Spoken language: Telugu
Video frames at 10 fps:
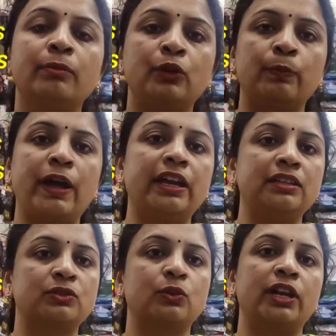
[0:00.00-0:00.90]
మీరు పైన
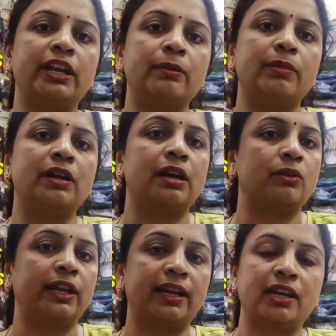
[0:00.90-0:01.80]
స్క్రోల్ అయ్యే నెంబర్
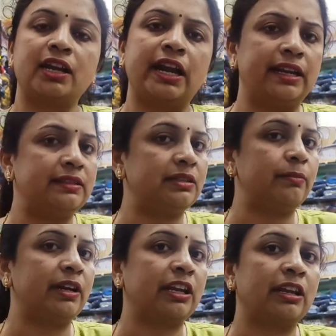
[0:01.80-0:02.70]
నాకు రెగ్యులర్గా నైటీస్
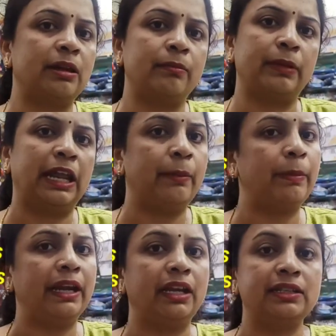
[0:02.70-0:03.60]
నెంబర్కి నేమ్
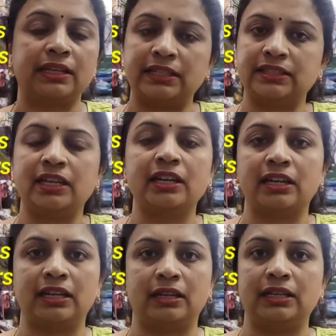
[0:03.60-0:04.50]
పెట్టి రీసెలింగ్
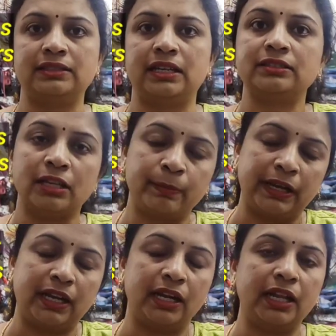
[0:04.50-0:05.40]
రీసెలర్స్ అని
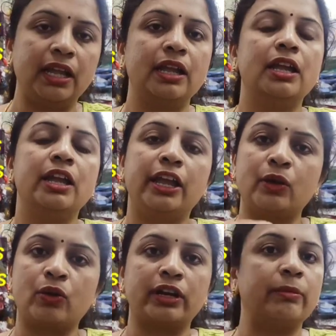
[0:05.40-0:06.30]
పెట్టండి
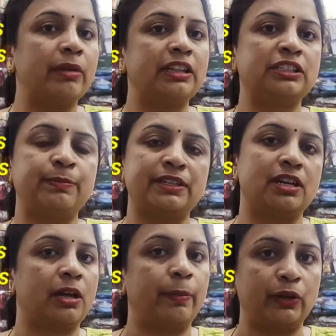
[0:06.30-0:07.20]
ఇంకొక నెంబర్ అయితే
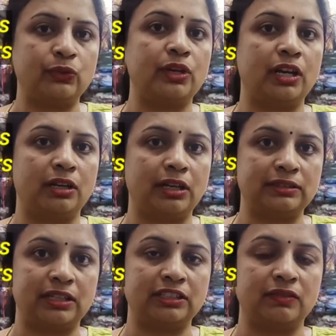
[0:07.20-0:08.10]
స్పెషల్గా పెడుతున్నాను నేను
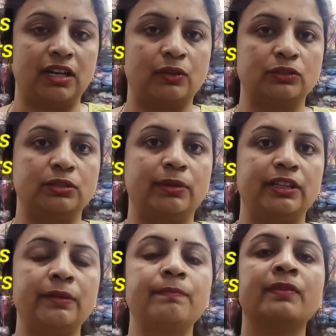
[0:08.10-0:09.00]
రీసెలర్స్ వాళ్ళ కోసం
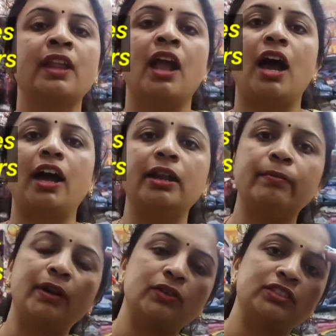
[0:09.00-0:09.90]
అయితే ఆ
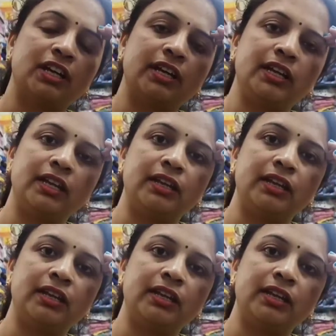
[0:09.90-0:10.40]
నెంబర్ ఒకసారి